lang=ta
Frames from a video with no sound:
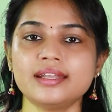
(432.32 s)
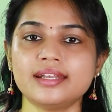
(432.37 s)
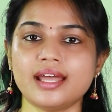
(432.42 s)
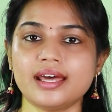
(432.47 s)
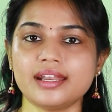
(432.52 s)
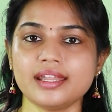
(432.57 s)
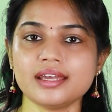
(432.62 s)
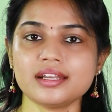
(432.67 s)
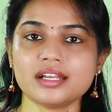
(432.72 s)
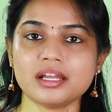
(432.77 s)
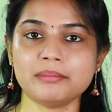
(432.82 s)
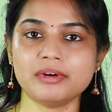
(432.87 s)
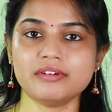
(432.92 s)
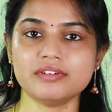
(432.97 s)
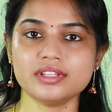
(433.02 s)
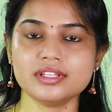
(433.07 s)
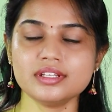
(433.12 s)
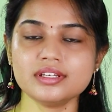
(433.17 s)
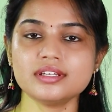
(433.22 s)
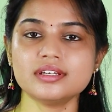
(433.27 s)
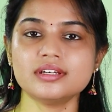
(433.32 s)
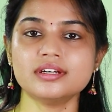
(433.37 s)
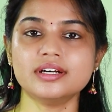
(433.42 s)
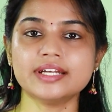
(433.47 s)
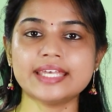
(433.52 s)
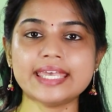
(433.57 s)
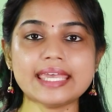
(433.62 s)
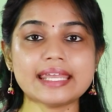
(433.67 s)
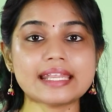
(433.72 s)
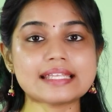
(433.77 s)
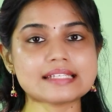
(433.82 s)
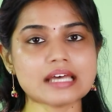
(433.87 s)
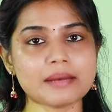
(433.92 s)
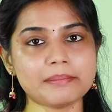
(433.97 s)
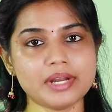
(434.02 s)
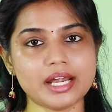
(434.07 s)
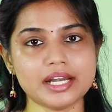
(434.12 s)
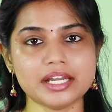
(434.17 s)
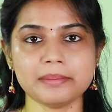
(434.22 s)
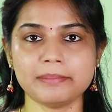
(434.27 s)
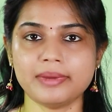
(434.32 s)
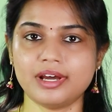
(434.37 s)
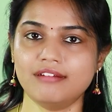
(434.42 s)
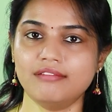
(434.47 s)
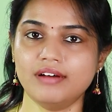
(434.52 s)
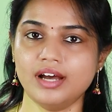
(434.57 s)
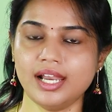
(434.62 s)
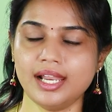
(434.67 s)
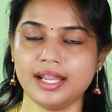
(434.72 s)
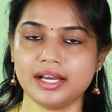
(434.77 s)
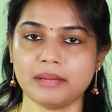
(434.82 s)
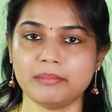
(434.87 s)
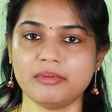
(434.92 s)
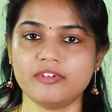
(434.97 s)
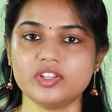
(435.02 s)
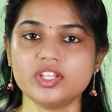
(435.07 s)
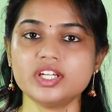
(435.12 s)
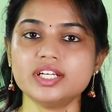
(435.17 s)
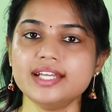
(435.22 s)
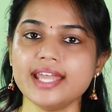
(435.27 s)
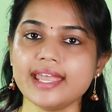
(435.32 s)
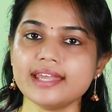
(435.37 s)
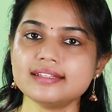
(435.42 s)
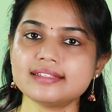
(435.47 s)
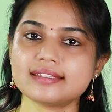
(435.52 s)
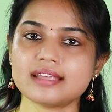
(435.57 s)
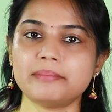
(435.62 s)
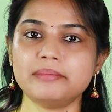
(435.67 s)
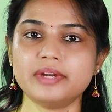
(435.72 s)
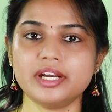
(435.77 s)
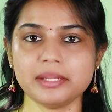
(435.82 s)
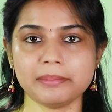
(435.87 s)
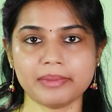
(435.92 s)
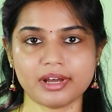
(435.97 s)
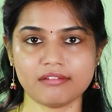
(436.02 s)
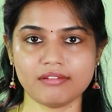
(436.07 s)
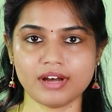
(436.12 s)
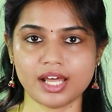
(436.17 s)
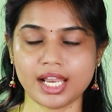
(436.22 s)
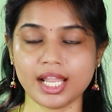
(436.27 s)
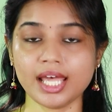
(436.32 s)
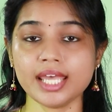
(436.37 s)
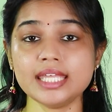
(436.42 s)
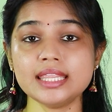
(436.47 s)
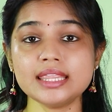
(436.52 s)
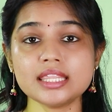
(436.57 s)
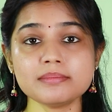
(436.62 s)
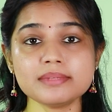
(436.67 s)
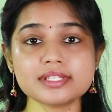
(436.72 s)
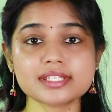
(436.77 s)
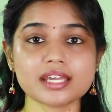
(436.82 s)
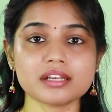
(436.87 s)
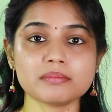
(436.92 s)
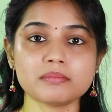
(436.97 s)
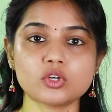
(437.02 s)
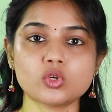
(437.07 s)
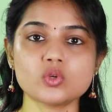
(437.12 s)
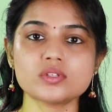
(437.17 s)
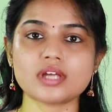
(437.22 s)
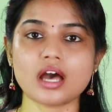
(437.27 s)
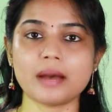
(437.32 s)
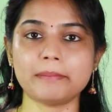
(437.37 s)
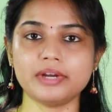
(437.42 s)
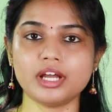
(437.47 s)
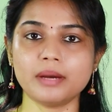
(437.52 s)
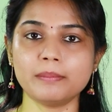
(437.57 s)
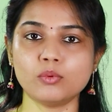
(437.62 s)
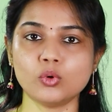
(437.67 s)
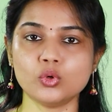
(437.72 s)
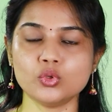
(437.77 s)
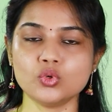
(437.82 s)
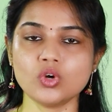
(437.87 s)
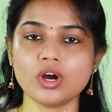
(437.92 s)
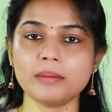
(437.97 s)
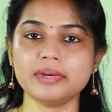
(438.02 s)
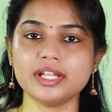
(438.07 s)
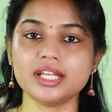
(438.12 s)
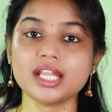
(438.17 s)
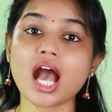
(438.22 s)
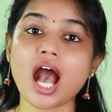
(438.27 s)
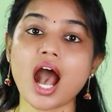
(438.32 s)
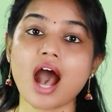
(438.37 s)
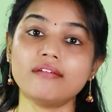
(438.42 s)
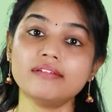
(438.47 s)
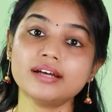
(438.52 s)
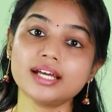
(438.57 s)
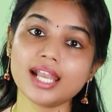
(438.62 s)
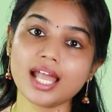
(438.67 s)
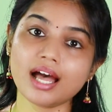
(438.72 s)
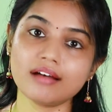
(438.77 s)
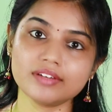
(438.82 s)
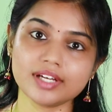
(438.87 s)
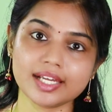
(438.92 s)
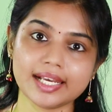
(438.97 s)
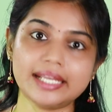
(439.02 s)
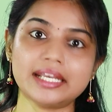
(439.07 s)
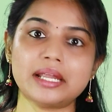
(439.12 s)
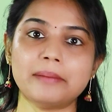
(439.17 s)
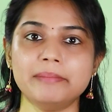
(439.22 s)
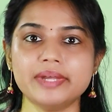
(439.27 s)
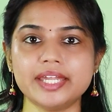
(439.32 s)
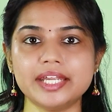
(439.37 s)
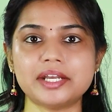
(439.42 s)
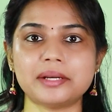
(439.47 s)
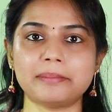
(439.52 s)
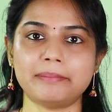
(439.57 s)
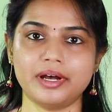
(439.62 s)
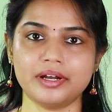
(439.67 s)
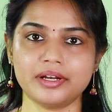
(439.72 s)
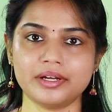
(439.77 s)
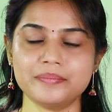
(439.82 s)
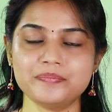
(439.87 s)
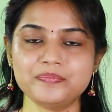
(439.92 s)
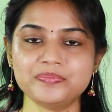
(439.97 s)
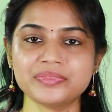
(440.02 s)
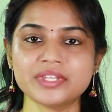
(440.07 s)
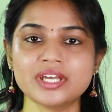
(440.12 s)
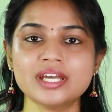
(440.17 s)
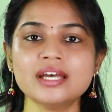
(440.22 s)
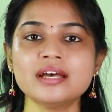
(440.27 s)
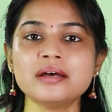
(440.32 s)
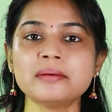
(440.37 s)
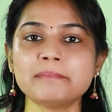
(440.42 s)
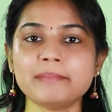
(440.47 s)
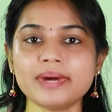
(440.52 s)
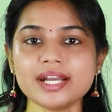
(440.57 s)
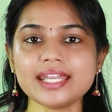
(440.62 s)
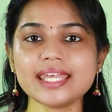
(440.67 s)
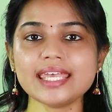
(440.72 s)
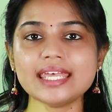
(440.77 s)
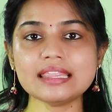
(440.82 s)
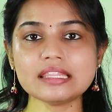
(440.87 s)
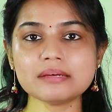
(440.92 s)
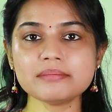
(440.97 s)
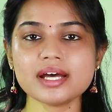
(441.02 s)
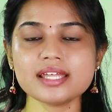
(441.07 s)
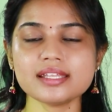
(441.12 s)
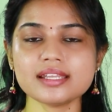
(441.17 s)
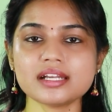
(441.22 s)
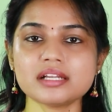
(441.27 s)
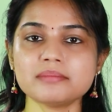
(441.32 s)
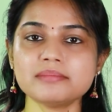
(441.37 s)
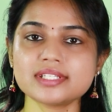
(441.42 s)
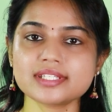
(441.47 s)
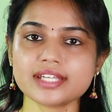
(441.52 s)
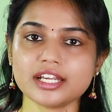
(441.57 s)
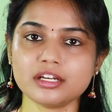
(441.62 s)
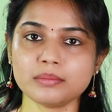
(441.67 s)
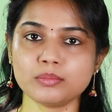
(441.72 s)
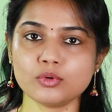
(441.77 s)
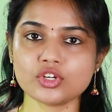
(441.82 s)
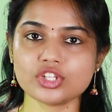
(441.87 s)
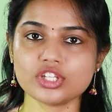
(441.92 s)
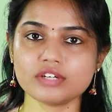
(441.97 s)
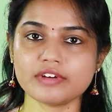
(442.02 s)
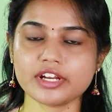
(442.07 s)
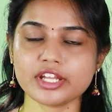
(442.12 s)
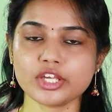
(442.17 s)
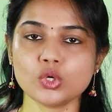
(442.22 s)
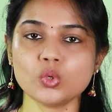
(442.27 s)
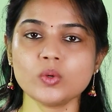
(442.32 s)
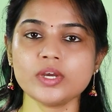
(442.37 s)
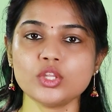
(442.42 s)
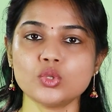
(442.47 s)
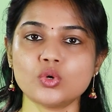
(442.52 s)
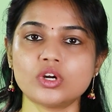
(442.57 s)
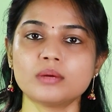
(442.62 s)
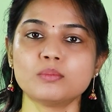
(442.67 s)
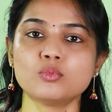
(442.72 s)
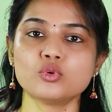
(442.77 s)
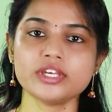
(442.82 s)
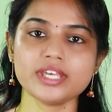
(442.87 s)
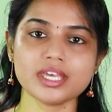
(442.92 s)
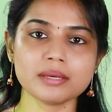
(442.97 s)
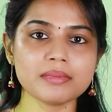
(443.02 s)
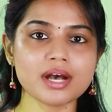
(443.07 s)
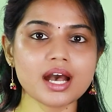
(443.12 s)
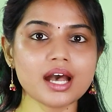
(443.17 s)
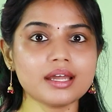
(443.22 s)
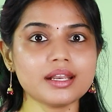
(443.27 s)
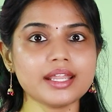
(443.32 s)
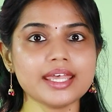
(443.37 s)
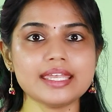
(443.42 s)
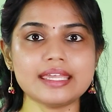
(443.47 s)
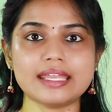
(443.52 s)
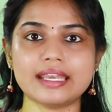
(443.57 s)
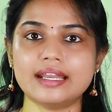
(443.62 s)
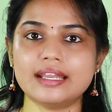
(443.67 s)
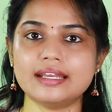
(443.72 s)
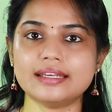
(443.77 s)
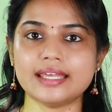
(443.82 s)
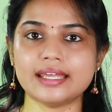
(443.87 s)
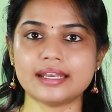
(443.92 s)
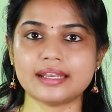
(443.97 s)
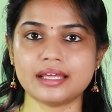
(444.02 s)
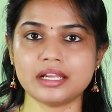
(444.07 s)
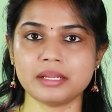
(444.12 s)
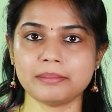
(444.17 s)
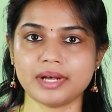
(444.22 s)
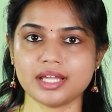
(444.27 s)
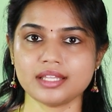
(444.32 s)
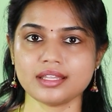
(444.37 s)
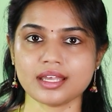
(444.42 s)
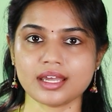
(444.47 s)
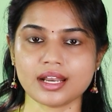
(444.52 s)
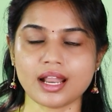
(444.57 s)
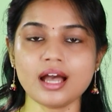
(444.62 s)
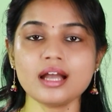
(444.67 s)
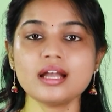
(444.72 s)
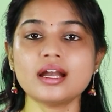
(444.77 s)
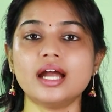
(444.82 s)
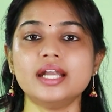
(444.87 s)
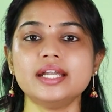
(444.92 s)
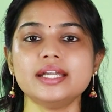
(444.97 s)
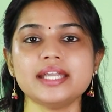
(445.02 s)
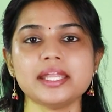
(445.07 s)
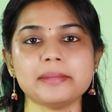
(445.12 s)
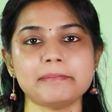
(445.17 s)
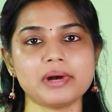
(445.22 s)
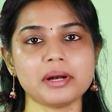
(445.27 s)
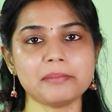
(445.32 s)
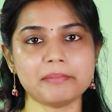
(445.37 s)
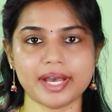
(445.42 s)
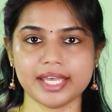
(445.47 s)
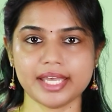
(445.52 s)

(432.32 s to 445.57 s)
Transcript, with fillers: நிறைய நம்ம வந்து கீரை சாப்பிடாட்டி பரவாயில்ல நம்ம வந்து டேட் சாப்பிடாட்டி பரவாயில்ல இந்த பிஸ்கெட் மட்டும் சாப்பிட்டா போதும் அப்படின்னு அவங்கள அவங்களே நம்பிக்கிட்டு இருப்பாங்க பட் இந்த மாதிரியான பிஸ்கெட்டை பொறுத்த வரைக்கும் இதோட முக்கியமான இன்க்ரீடியன்ட் என்னன்னு பார்த்தீங்கன்னா கண்டிப்பாக